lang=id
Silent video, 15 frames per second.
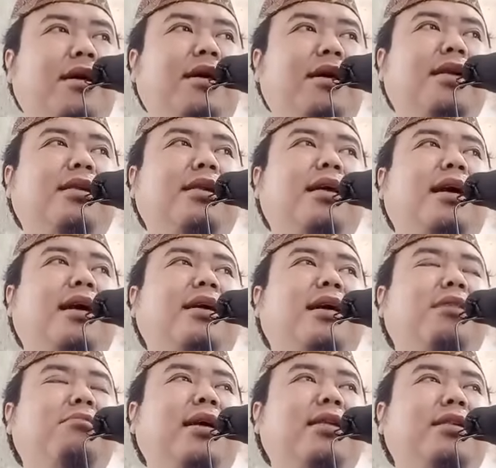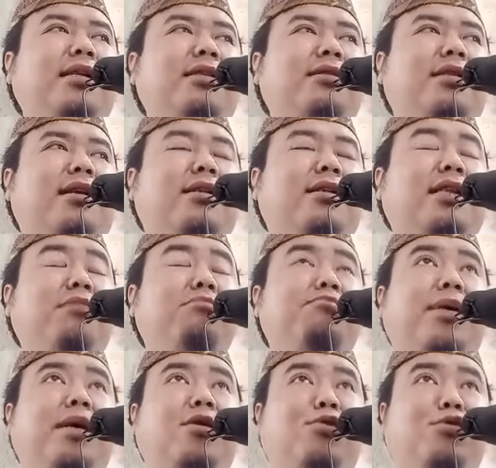dia tidak akan mati
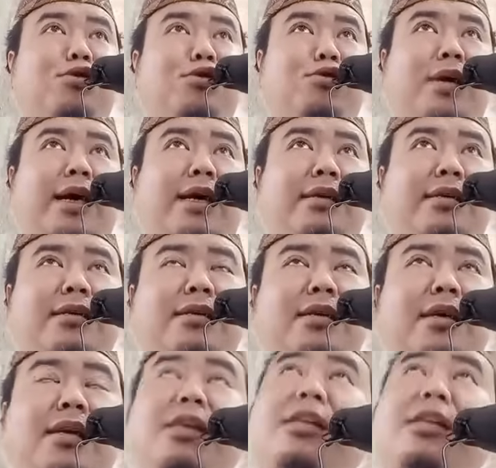tertimpa reruntuhan,